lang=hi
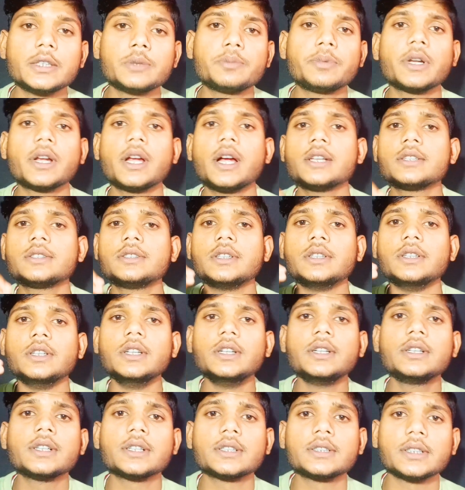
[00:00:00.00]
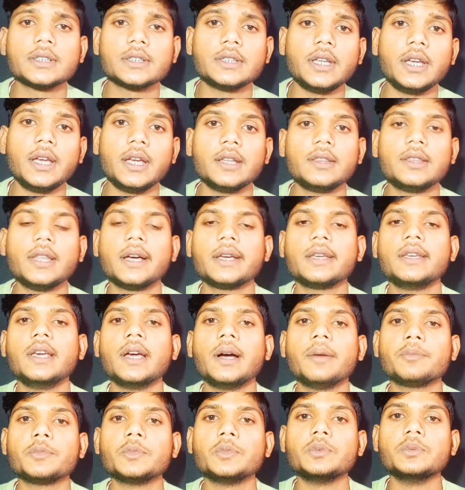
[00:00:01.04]
किस प्रकार से डिलीट कर सकते हैं
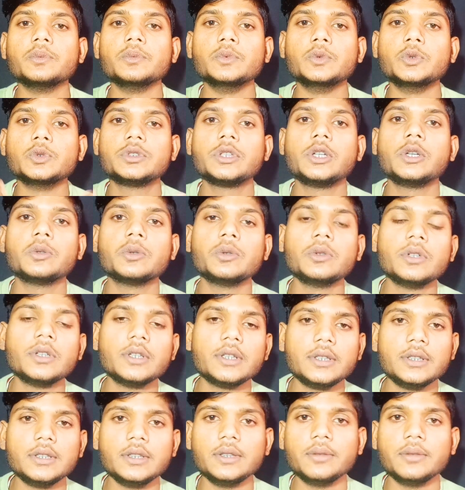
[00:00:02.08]
ताकि आप दूसरे को